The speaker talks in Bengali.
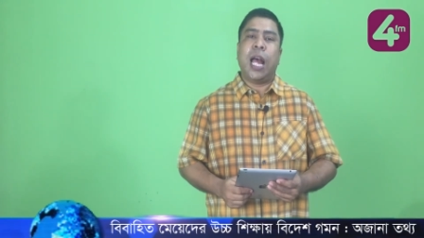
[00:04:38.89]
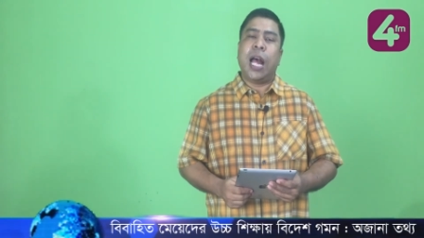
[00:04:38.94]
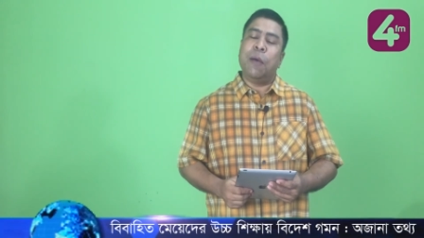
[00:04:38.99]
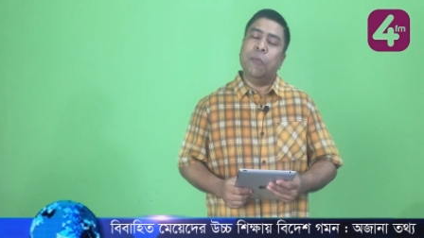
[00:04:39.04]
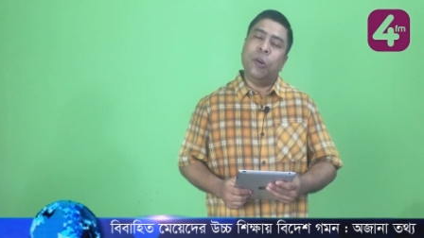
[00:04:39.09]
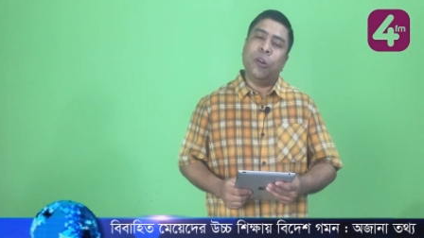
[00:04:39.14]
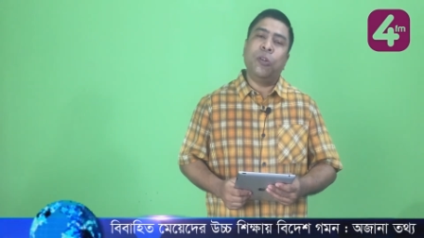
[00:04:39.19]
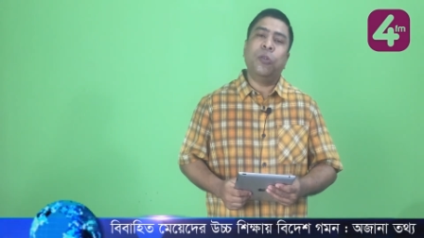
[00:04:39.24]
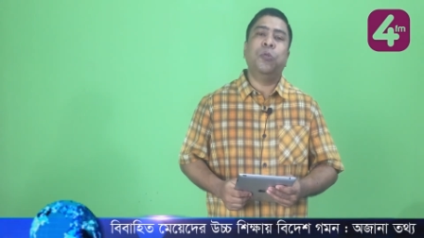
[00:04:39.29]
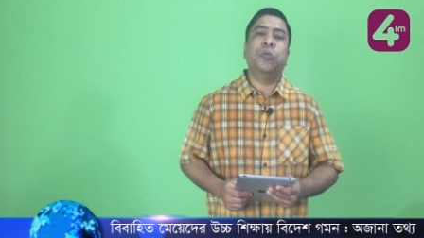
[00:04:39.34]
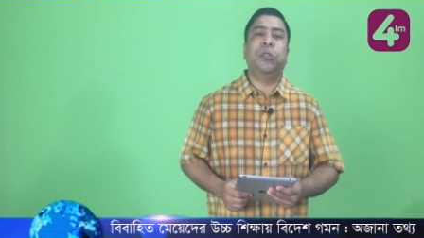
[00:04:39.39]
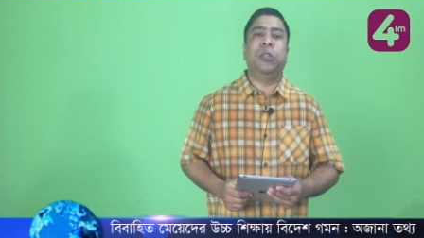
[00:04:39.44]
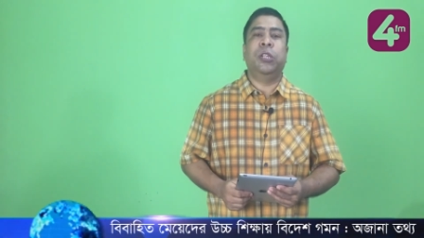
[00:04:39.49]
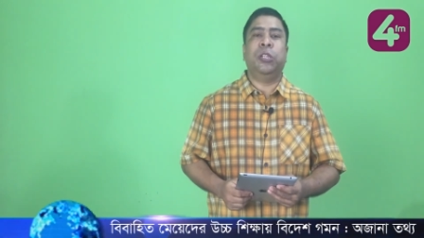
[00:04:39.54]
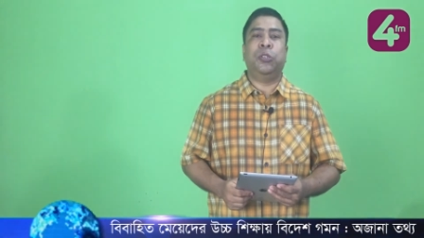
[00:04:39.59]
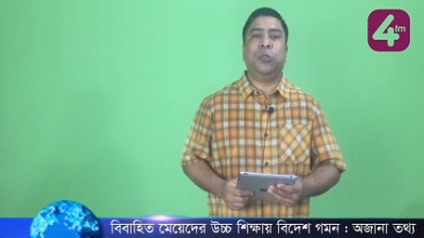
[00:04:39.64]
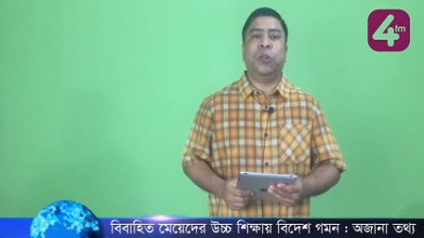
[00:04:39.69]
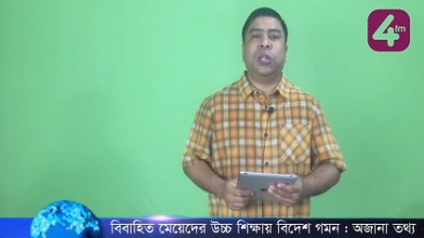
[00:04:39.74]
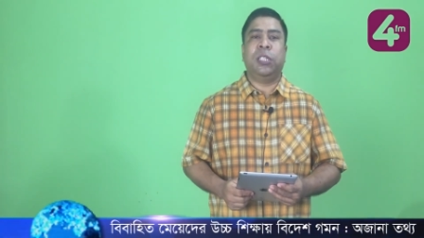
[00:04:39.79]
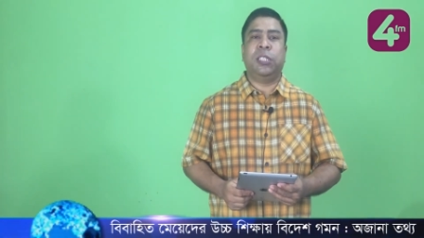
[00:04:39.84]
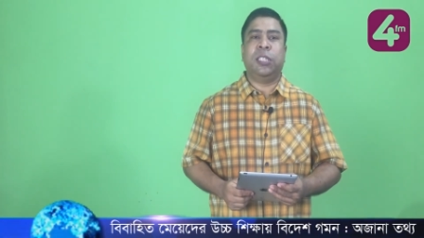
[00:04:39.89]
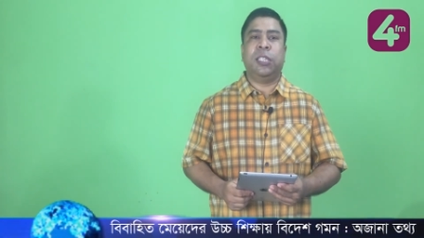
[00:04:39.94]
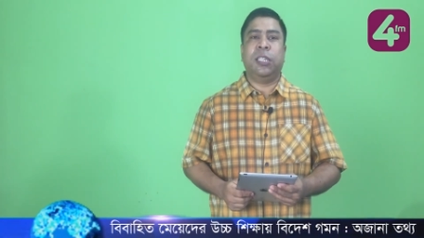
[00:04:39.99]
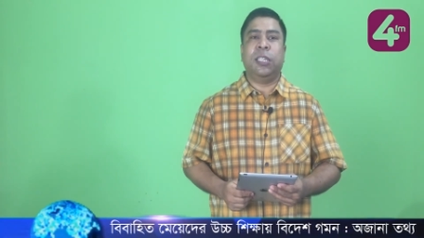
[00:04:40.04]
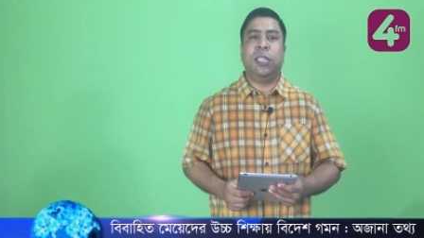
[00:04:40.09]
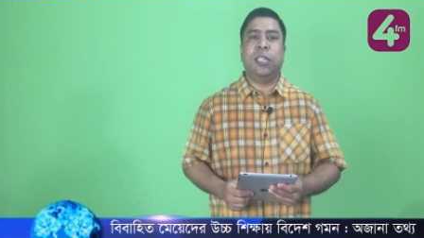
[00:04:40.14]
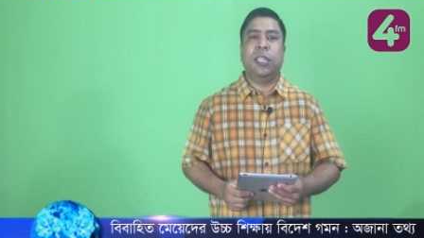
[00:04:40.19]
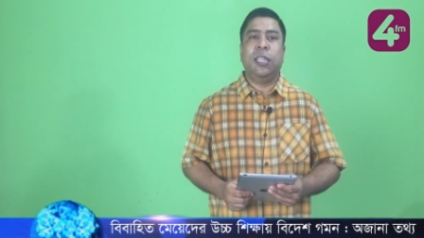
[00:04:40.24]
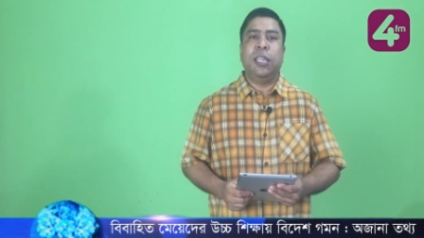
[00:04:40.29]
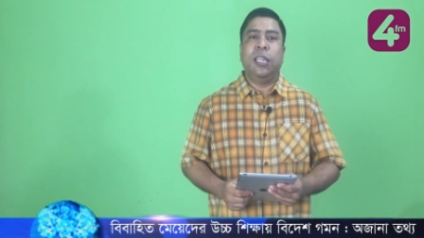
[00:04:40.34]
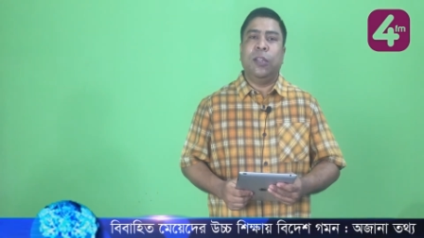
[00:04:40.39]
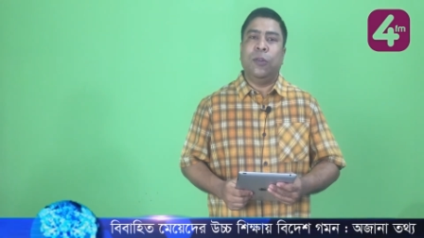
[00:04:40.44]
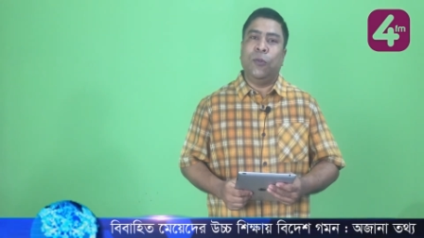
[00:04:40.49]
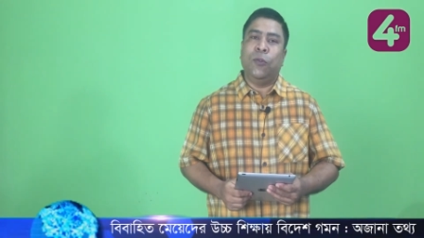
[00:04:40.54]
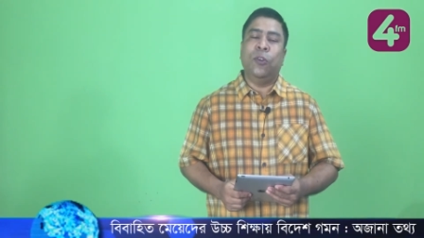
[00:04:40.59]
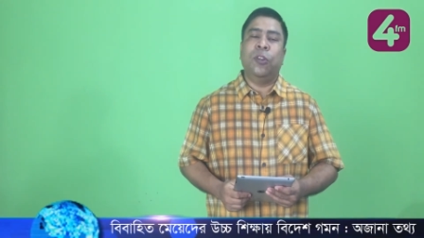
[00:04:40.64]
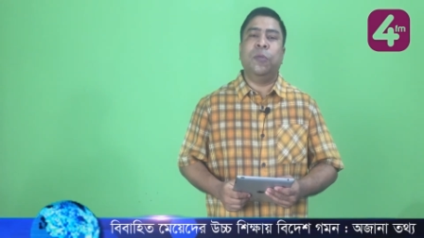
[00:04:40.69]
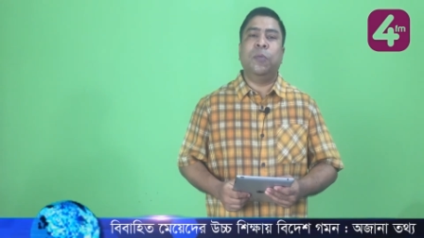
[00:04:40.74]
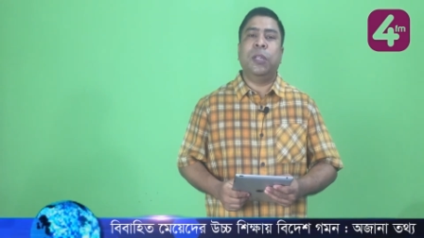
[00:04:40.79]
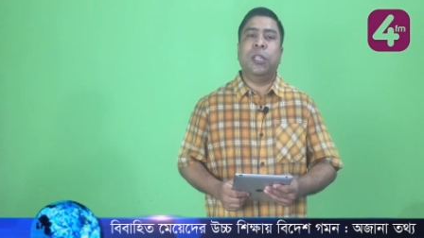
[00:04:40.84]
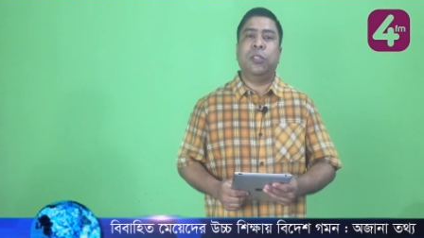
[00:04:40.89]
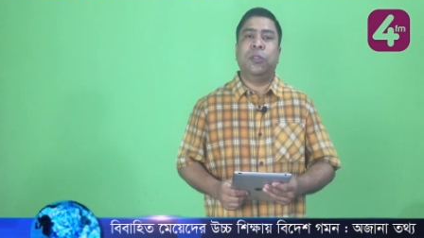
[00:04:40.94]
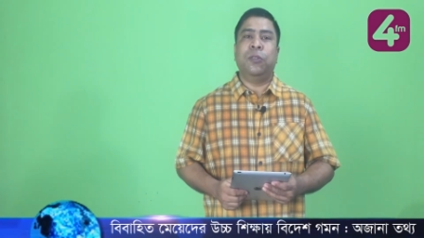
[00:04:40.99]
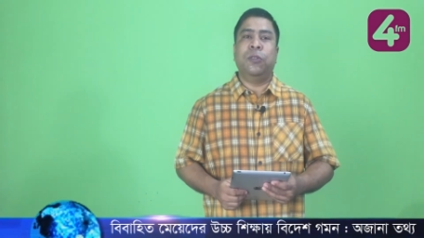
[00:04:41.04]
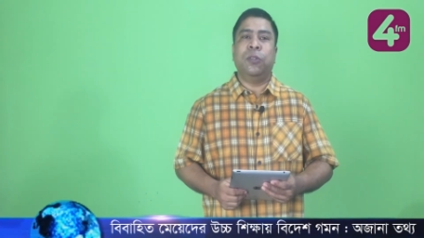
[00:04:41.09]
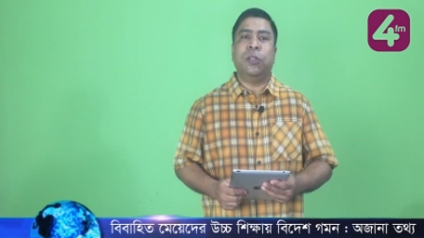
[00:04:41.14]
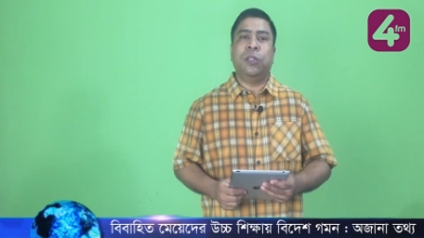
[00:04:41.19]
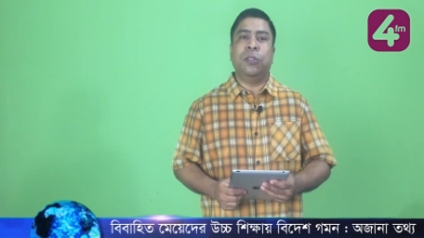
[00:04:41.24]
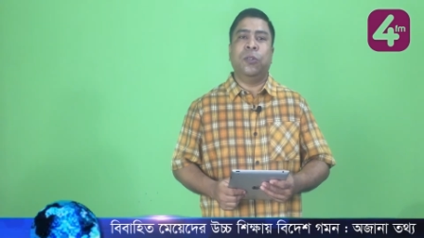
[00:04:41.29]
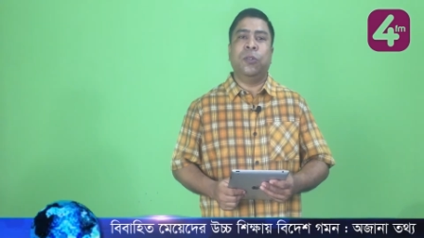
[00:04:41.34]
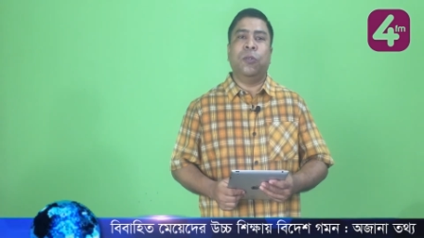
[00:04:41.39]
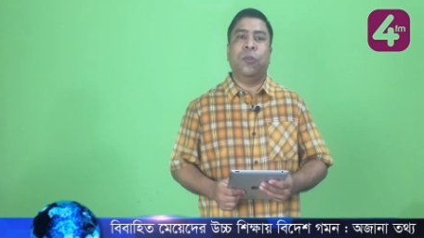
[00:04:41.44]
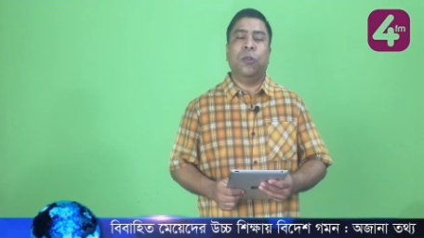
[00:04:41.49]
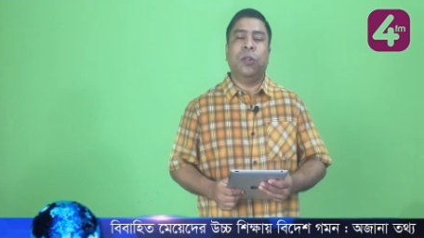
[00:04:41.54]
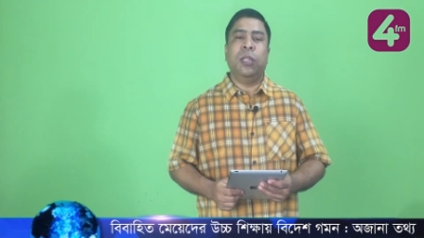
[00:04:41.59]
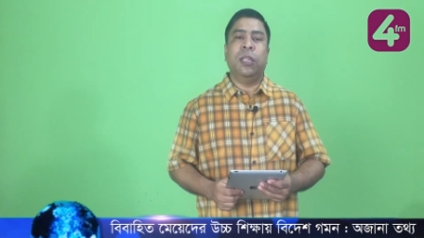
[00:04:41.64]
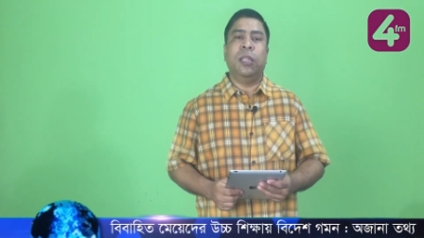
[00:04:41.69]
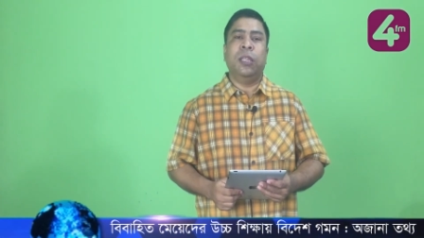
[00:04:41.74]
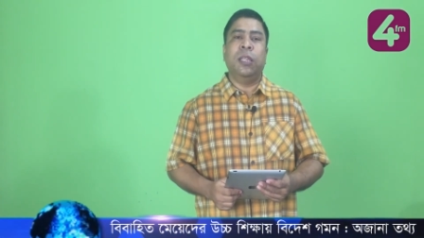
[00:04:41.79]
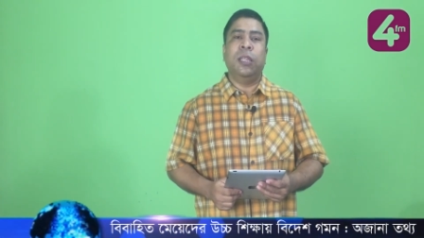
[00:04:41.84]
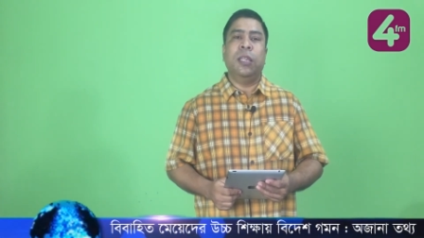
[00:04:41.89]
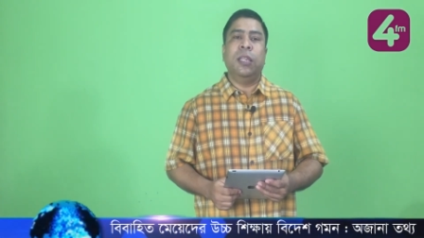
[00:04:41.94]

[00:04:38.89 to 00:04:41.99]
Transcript: আমারও উদ্দেশ্য আছে গরিবের জন্য কিছু করি